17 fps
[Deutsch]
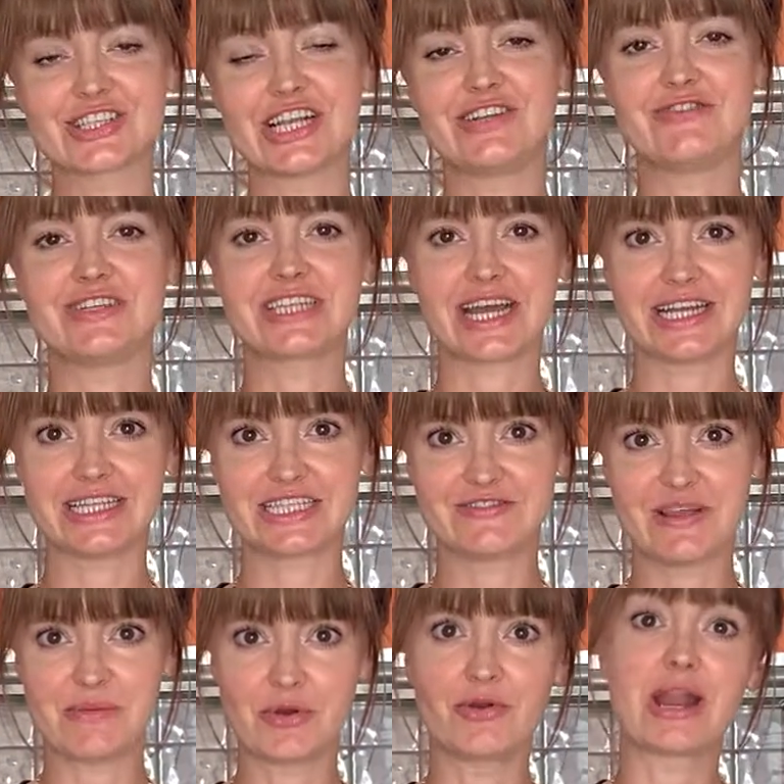schälen wir drei
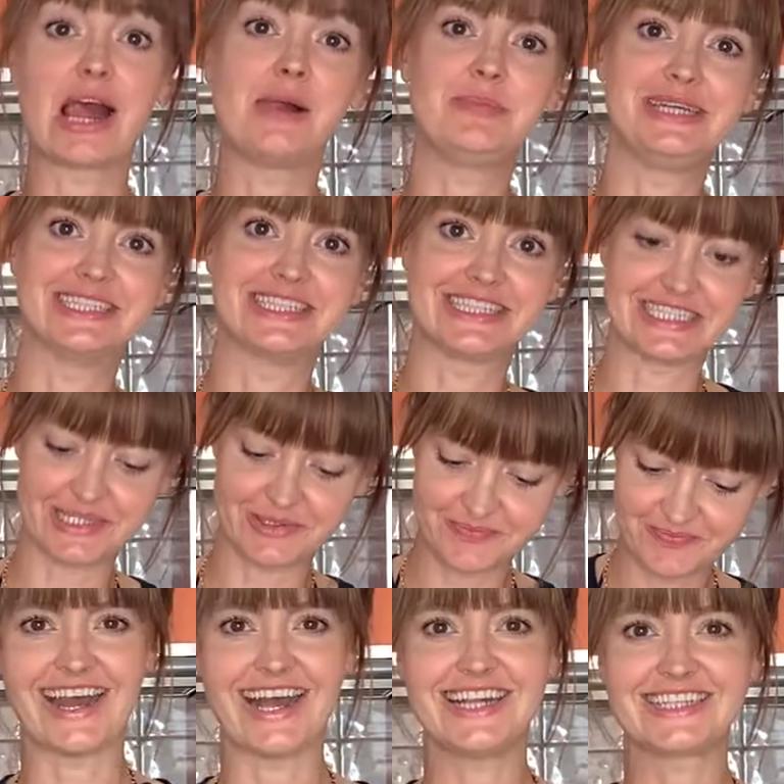Zwiebeln und halbieren
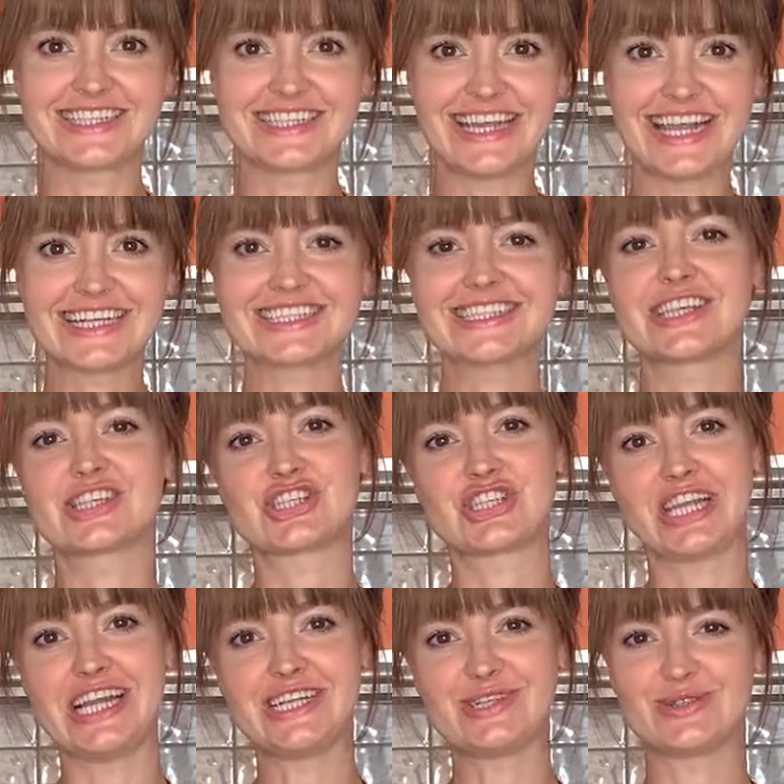sie. Als
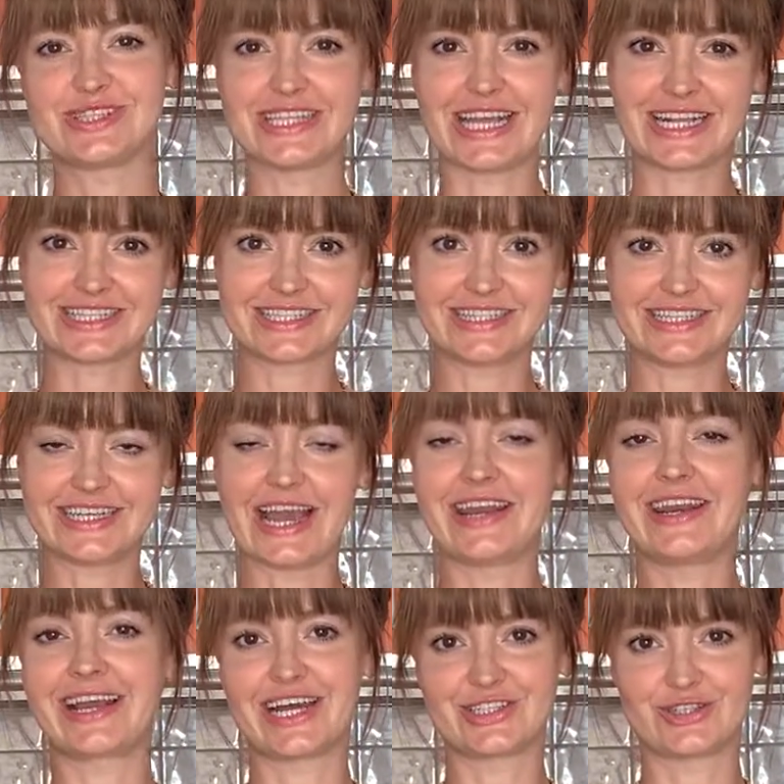nächstes schält und sechstelt
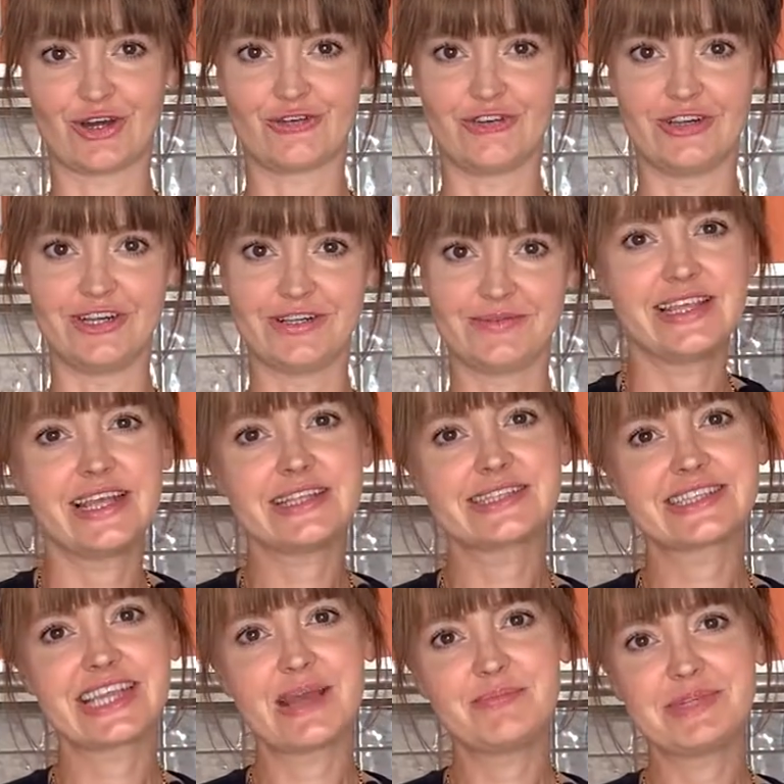ihr eine Kartoffel.
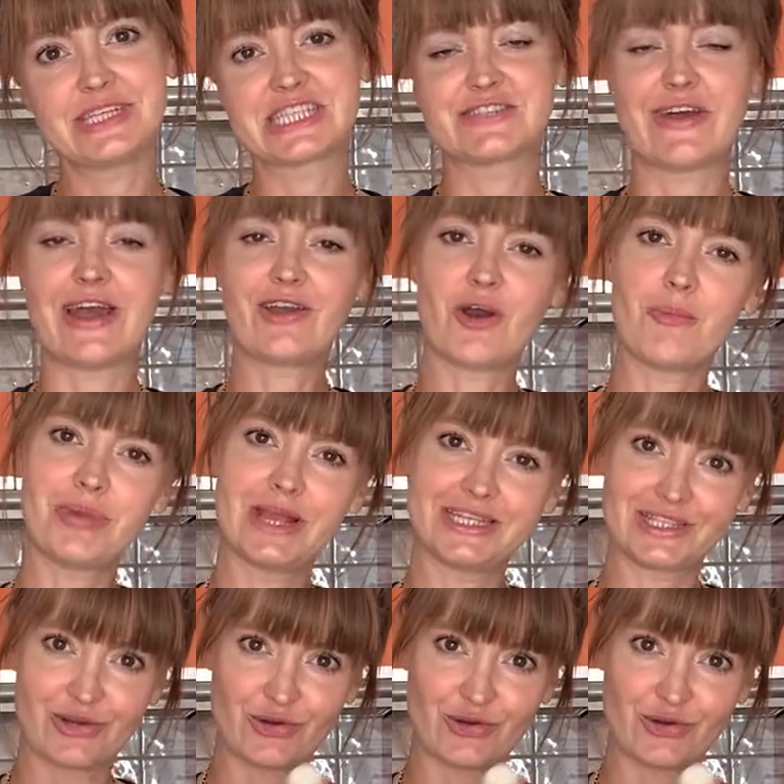Jetzt gebt ihr zwei komplette